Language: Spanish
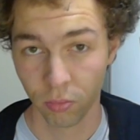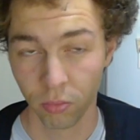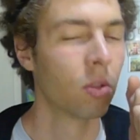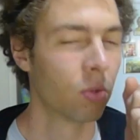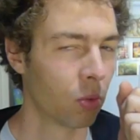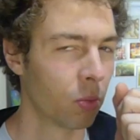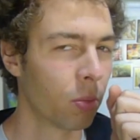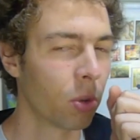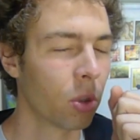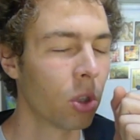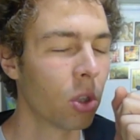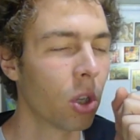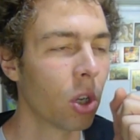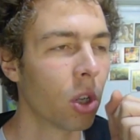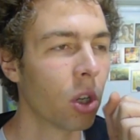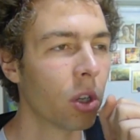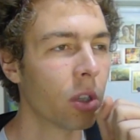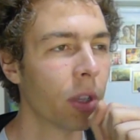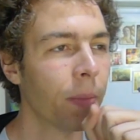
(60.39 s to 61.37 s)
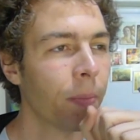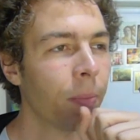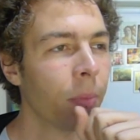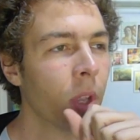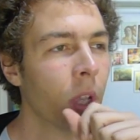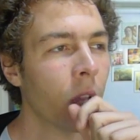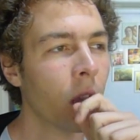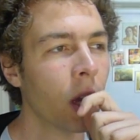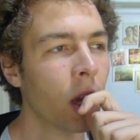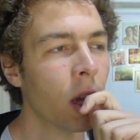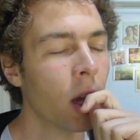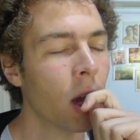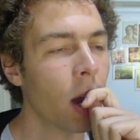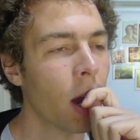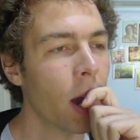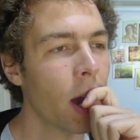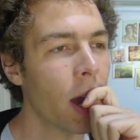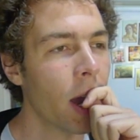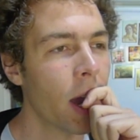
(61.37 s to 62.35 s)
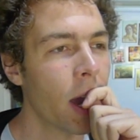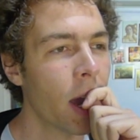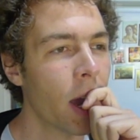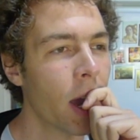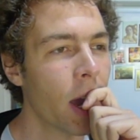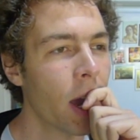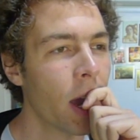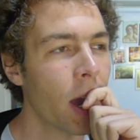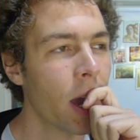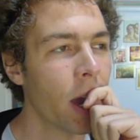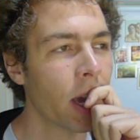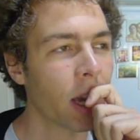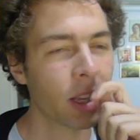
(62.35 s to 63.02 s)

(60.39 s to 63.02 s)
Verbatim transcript: Supositorio dice eh,